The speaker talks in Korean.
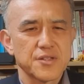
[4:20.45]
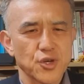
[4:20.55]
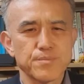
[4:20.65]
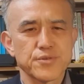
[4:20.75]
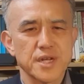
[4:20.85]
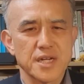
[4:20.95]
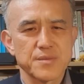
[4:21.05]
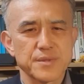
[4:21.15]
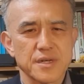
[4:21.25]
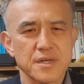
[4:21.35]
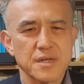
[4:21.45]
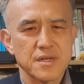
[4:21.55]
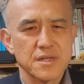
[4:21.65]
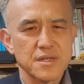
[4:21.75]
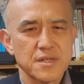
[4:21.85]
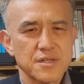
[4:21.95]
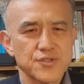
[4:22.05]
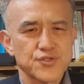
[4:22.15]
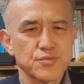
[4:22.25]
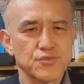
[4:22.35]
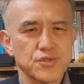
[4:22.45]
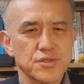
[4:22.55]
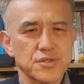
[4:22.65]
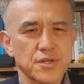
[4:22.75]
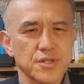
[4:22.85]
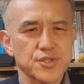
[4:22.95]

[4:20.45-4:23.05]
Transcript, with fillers: 전부는 아닙니다. 충북 어,